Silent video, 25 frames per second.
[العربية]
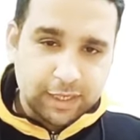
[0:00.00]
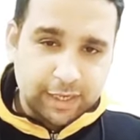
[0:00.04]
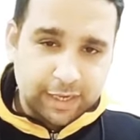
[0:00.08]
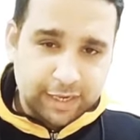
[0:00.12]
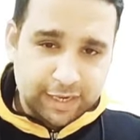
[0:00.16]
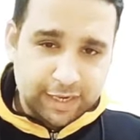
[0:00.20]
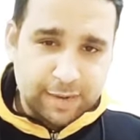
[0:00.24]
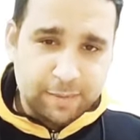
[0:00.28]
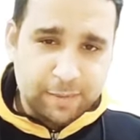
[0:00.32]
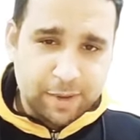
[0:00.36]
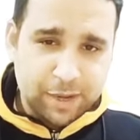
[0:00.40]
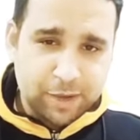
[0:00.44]

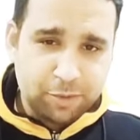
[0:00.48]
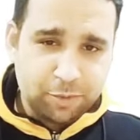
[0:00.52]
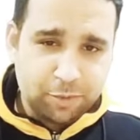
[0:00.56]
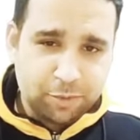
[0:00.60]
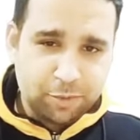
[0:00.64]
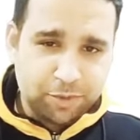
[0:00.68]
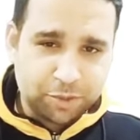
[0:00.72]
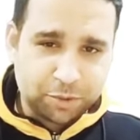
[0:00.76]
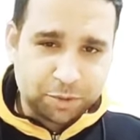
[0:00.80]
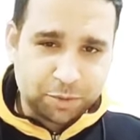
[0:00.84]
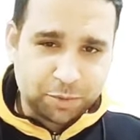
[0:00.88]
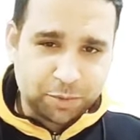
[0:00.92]
هي
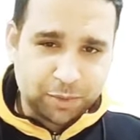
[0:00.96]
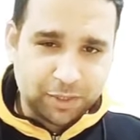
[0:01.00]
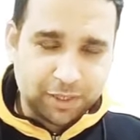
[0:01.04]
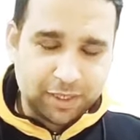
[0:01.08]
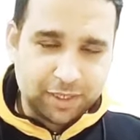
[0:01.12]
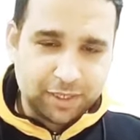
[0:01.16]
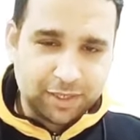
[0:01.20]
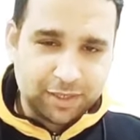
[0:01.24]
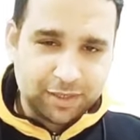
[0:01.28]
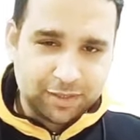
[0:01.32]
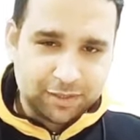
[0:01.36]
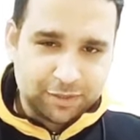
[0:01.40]
مغرورة
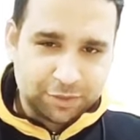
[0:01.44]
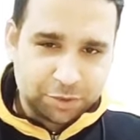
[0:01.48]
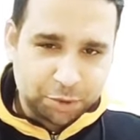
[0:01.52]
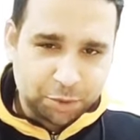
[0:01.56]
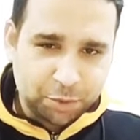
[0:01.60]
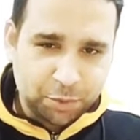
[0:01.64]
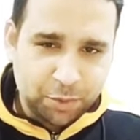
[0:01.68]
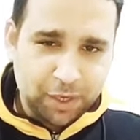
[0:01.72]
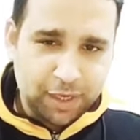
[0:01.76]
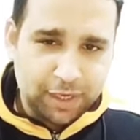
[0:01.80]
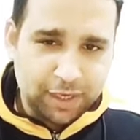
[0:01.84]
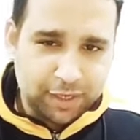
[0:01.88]
شوية
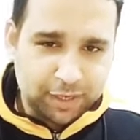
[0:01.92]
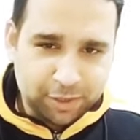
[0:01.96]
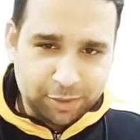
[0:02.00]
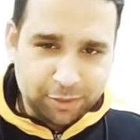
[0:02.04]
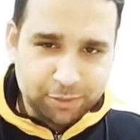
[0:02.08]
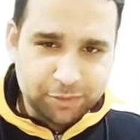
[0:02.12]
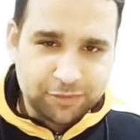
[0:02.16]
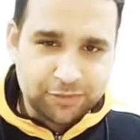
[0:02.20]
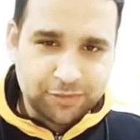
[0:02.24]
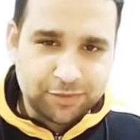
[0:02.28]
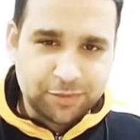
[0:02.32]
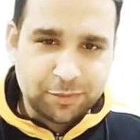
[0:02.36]

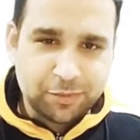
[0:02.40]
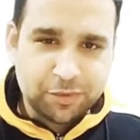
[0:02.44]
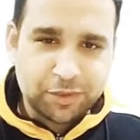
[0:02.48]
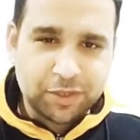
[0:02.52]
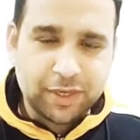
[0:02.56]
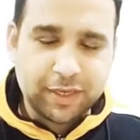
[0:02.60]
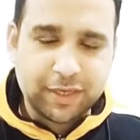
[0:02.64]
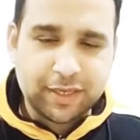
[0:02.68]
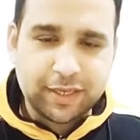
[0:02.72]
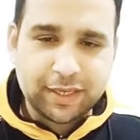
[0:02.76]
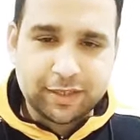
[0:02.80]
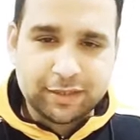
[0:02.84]
شوية أنثى
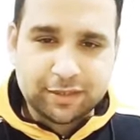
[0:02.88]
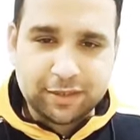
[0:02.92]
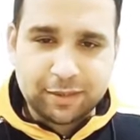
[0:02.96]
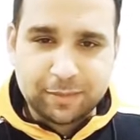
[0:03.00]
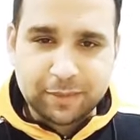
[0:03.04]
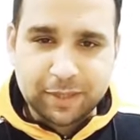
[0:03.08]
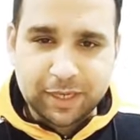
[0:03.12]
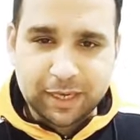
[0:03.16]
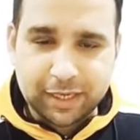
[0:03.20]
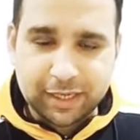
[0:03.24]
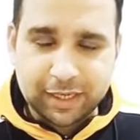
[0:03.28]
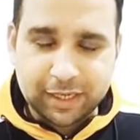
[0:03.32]
برج الجدي
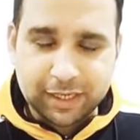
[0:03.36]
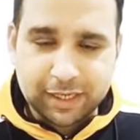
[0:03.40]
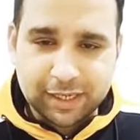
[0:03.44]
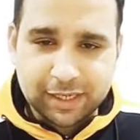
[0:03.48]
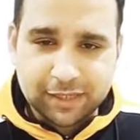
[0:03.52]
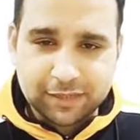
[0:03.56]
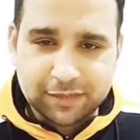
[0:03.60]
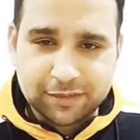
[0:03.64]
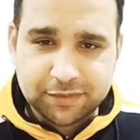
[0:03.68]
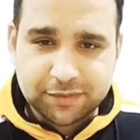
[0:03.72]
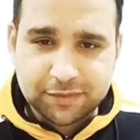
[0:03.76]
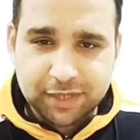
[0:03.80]
من
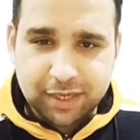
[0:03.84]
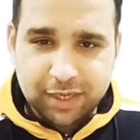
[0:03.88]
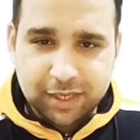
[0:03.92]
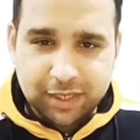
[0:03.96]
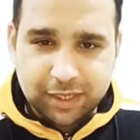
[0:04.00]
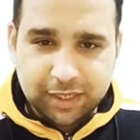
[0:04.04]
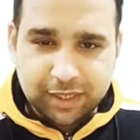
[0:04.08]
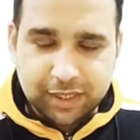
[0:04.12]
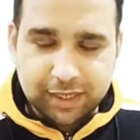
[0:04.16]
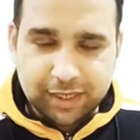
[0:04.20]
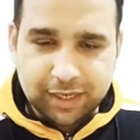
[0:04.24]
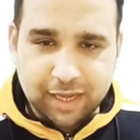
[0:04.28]
الإناث
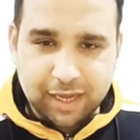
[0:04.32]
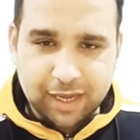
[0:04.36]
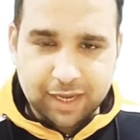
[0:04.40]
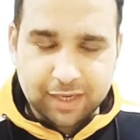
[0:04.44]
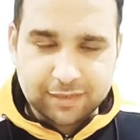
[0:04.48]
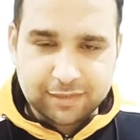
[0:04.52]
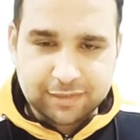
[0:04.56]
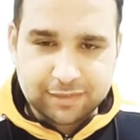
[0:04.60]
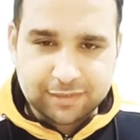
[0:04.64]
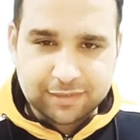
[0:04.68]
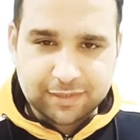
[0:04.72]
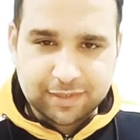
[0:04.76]
اللي
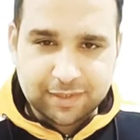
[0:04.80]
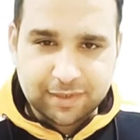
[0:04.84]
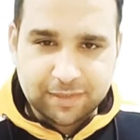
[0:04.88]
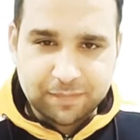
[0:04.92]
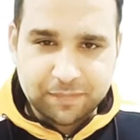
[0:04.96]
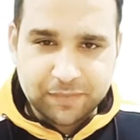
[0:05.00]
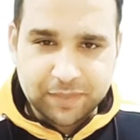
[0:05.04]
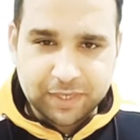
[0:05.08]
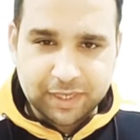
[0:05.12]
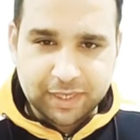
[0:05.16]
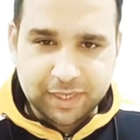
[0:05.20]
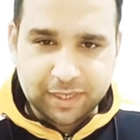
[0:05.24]

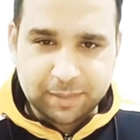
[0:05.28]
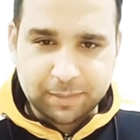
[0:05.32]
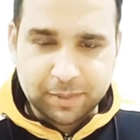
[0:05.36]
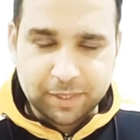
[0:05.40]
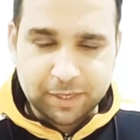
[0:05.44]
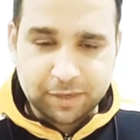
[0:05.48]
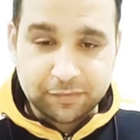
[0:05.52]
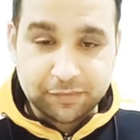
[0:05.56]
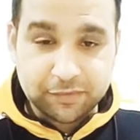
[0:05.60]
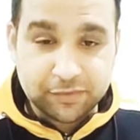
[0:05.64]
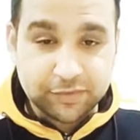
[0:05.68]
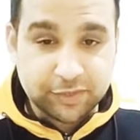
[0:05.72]
حاسة إيه،
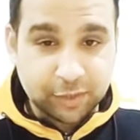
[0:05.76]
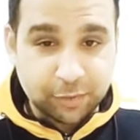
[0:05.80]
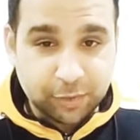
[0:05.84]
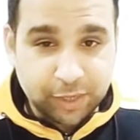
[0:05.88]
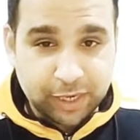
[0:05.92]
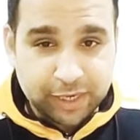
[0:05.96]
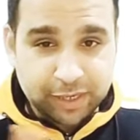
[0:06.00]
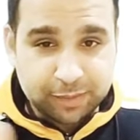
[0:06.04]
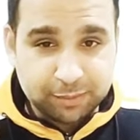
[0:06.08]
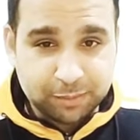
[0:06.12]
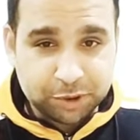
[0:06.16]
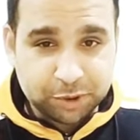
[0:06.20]
بنفسها
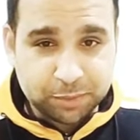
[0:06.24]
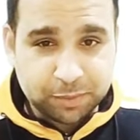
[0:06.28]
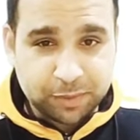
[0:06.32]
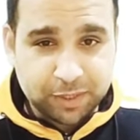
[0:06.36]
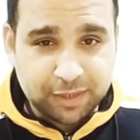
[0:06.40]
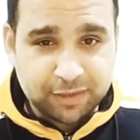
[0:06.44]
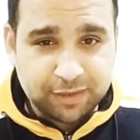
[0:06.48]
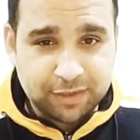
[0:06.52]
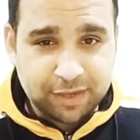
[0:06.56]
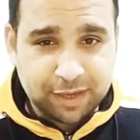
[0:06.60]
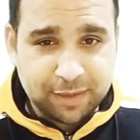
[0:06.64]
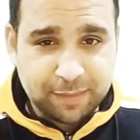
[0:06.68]
ولكن مش
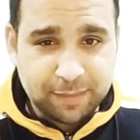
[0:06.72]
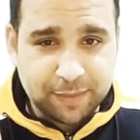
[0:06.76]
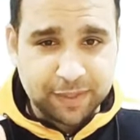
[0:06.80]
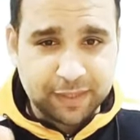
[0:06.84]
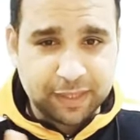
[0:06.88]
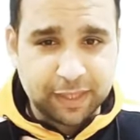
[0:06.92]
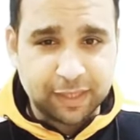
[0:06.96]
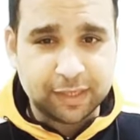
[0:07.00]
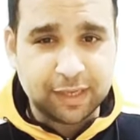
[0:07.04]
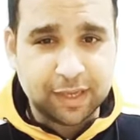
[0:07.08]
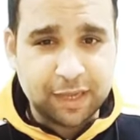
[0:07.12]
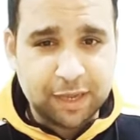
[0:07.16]
باردة
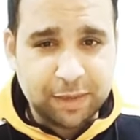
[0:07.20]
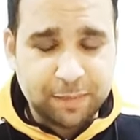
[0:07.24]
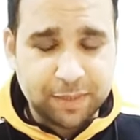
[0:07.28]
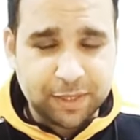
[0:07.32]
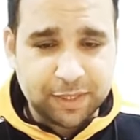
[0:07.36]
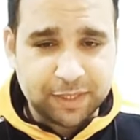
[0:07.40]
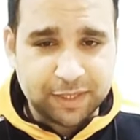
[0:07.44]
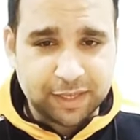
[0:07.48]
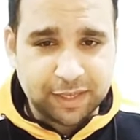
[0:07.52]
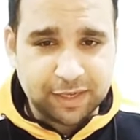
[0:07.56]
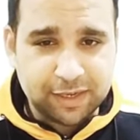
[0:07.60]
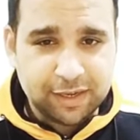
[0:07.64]
أبدا
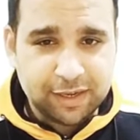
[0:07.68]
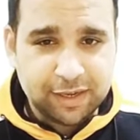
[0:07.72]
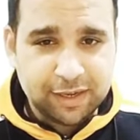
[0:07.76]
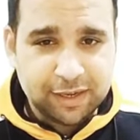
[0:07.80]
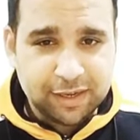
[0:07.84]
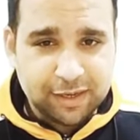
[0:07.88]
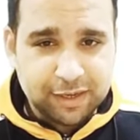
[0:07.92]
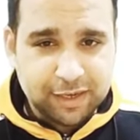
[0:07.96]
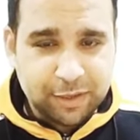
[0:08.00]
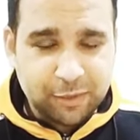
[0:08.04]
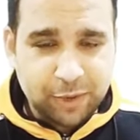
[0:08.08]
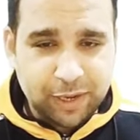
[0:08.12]
أبدا
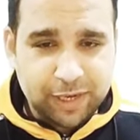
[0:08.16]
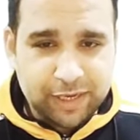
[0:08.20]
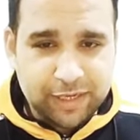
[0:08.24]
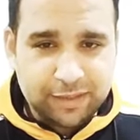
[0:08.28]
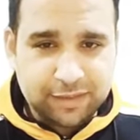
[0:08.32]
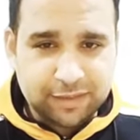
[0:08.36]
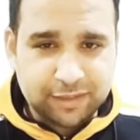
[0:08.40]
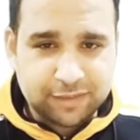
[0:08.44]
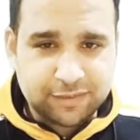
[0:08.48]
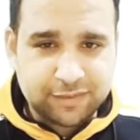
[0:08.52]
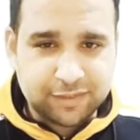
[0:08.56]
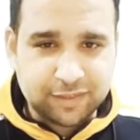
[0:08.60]
اوعى
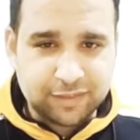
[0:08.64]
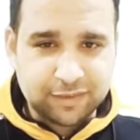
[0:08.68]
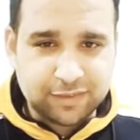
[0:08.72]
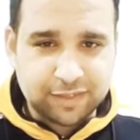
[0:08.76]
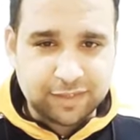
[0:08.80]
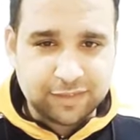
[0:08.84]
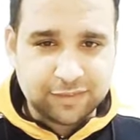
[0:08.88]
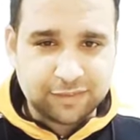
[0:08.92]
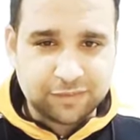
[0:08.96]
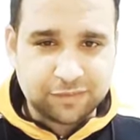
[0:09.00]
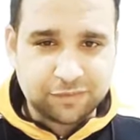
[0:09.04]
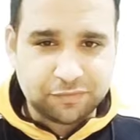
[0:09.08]
أنت
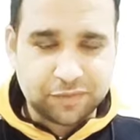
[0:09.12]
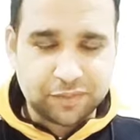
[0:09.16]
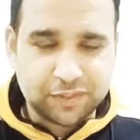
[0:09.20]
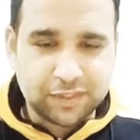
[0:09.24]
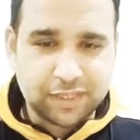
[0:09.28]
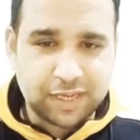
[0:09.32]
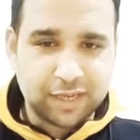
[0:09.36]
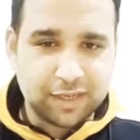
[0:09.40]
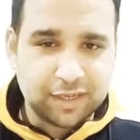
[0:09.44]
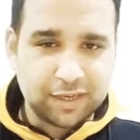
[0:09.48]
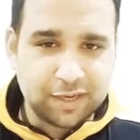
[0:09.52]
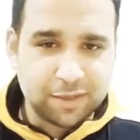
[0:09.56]
تصدق الصفة
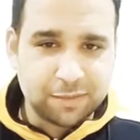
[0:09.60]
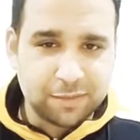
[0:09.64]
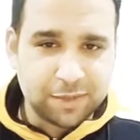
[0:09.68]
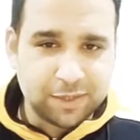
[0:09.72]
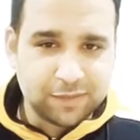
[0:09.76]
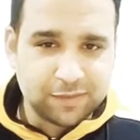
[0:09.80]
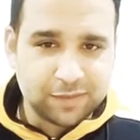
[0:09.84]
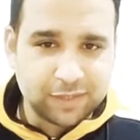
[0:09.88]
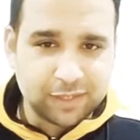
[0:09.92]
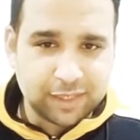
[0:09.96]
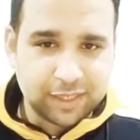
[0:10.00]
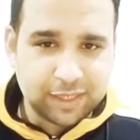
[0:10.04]
دي عنها يبقى
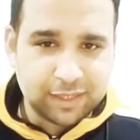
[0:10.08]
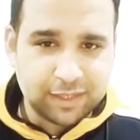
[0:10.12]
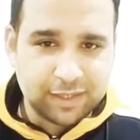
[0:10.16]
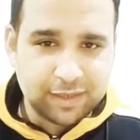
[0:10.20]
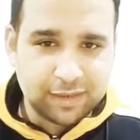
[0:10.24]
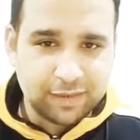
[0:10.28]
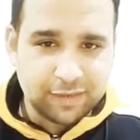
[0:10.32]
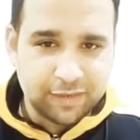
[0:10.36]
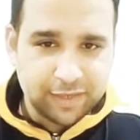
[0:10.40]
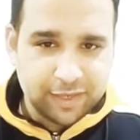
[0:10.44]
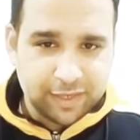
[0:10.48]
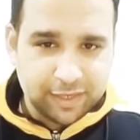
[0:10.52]
أنت
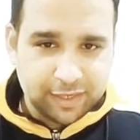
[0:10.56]
كده